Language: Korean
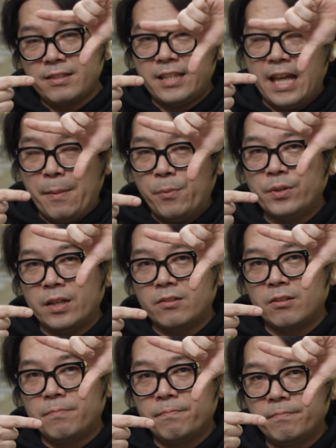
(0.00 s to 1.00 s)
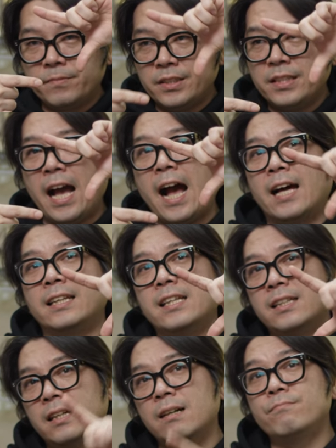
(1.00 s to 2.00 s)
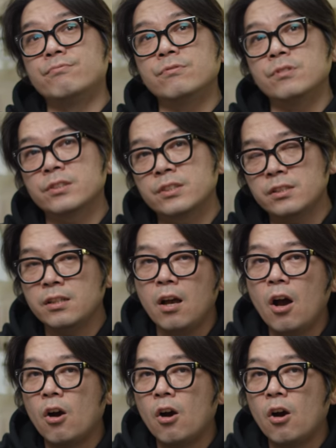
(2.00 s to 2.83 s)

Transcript: 이 네모난 거, 이 안에다가 무엇을